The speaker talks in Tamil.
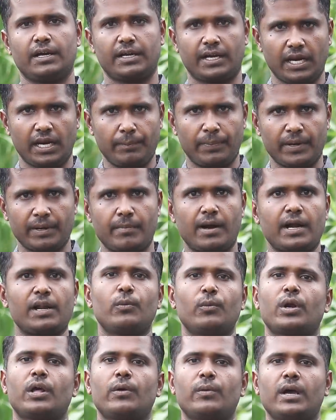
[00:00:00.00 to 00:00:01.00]
கலப்படமான
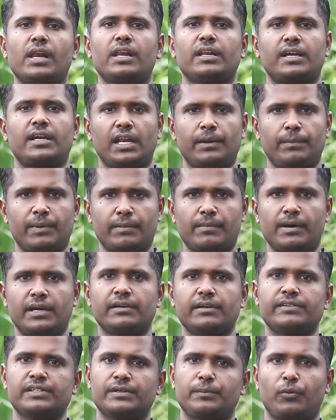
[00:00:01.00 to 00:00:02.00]
உணவுகள்
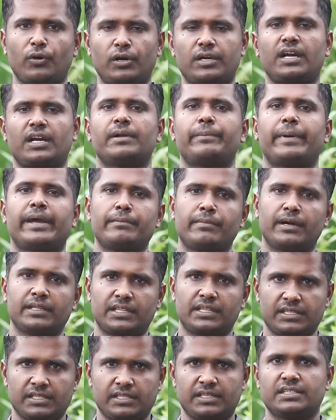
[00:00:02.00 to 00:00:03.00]
கலப்படமான பொருட்களை
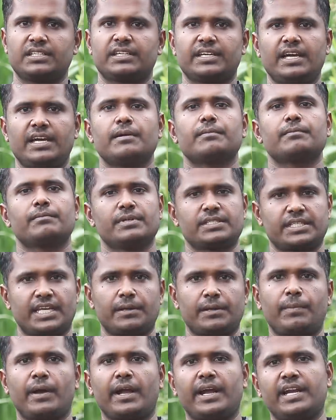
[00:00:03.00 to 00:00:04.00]
பயன்படுத்துறது நிறுத்துங்க
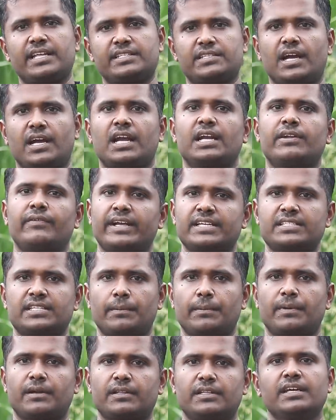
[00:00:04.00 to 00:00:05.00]
பிஸ்கெட் பாக்கெட்டு சாக்லேட் வாங்கி
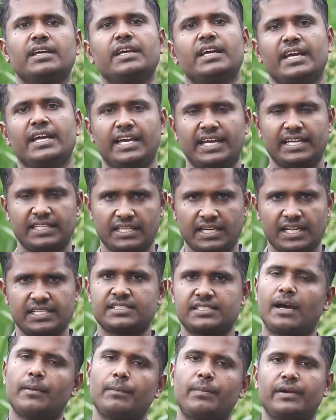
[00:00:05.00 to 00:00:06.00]
சாப்பிட்றது இதெல்லாம்
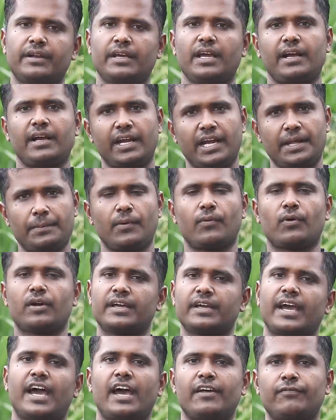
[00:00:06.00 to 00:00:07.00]
ஸ்டாப் பண்ணுங்கள் கண்டிப்பாக
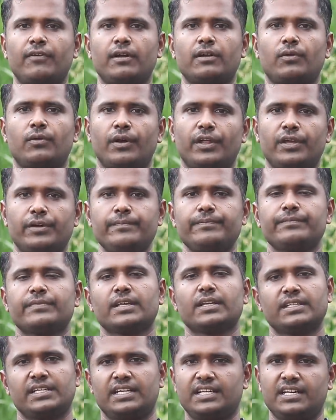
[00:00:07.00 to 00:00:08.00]
உங்களுக்கு ஹேர் ஃபால் குறையும்
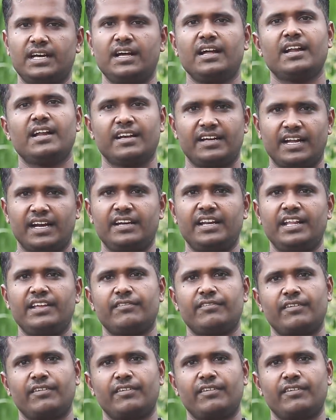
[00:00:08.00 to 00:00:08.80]
சரிங்களா நன்றி